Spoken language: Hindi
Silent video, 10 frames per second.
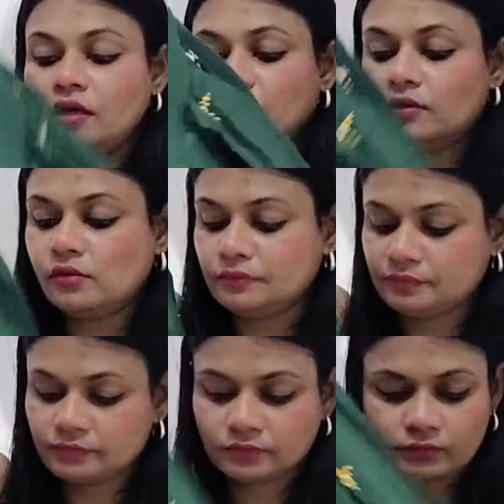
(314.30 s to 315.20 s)

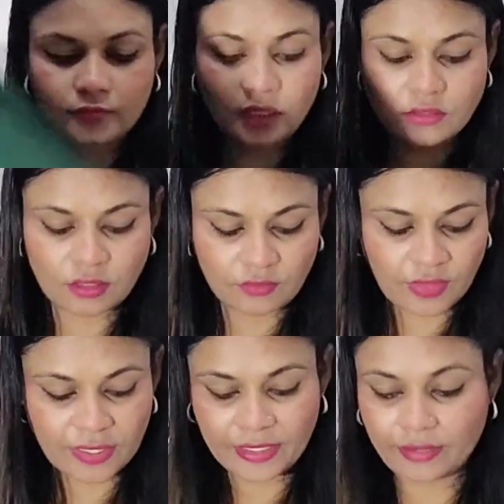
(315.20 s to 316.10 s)
साथ ये सलवार